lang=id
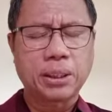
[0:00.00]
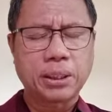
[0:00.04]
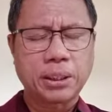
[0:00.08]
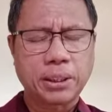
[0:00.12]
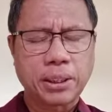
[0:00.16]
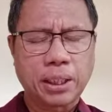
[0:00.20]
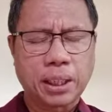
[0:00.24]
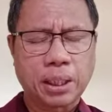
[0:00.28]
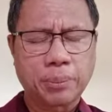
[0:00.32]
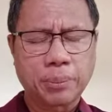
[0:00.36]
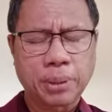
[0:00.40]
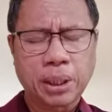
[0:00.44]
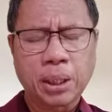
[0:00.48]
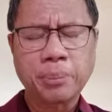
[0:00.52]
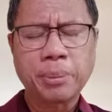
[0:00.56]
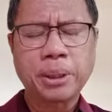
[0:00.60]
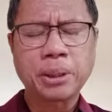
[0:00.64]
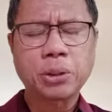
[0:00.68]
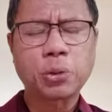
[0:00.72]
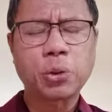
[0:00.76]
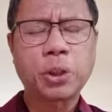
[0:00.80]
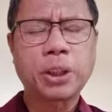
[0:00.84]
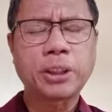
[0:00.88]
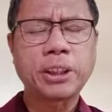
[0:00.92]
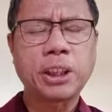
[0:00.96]
Di dalam
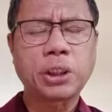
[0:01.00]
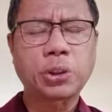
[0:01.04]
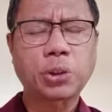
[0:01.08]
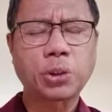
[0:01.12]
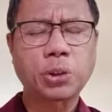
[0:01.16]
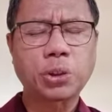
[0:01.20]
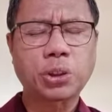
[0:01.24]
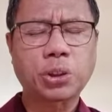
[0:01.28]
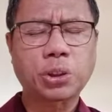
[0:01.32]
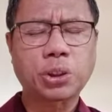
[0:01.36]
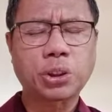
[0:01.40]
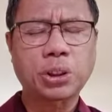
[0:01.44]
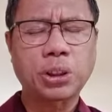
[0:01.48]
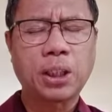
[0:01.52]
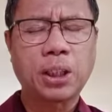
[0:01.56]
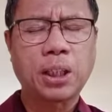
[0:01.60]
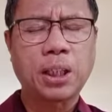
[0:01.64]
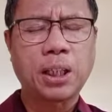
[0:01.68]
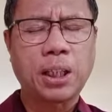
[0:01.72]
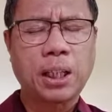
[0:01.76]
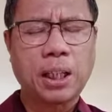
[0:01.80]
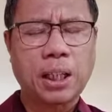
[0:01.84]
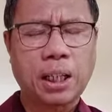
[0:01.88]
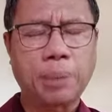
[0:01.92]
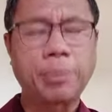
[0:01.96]
nama Tuhan Yesus,
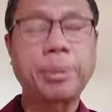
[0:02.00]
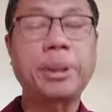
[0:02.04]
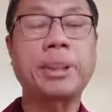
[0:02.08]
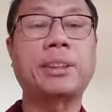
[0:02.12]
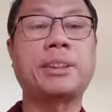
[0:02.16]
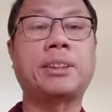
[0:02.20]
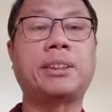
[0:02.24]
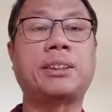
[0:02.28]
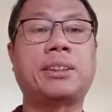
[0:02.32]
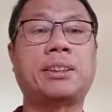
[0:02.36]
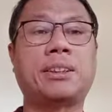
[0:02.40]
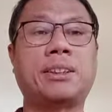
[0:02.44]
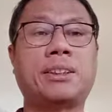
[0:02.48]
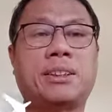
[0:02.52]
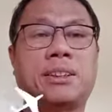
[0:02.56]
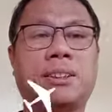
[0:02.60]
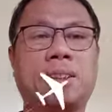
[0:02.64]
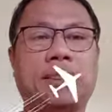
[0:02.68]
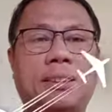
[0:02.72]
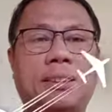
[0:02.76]
amin.